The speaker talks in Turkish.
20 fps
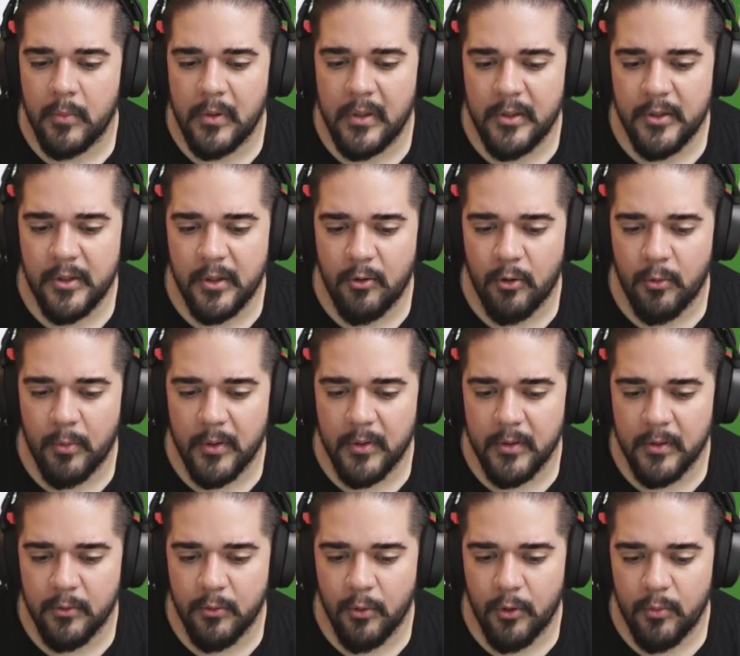Militia
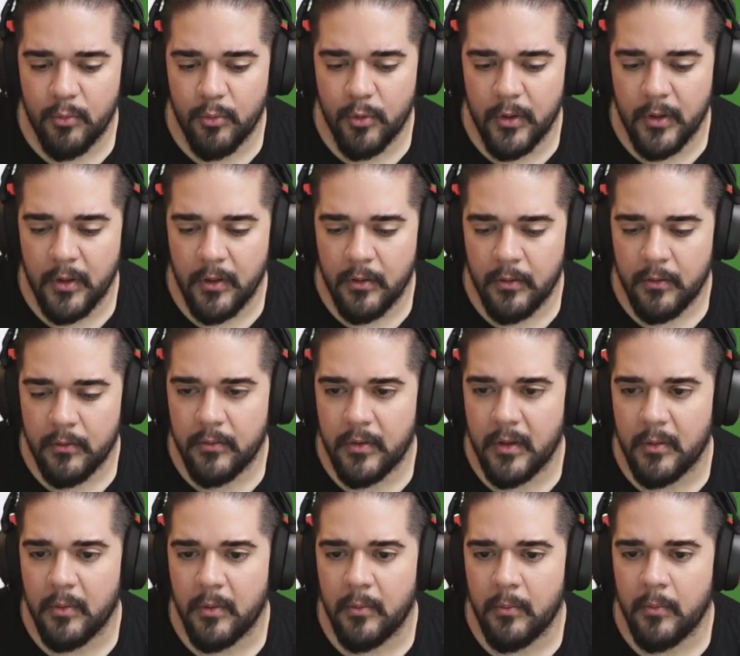Commander koy buraya.
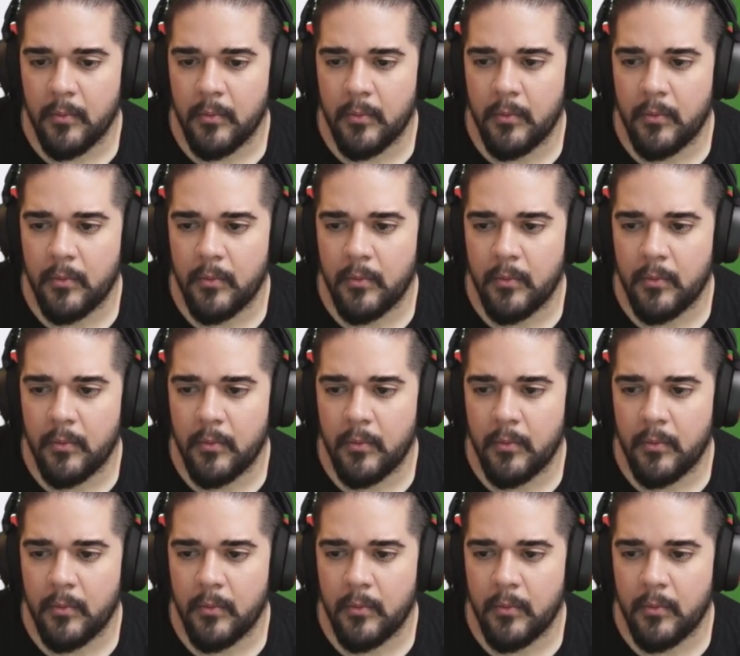Tamam.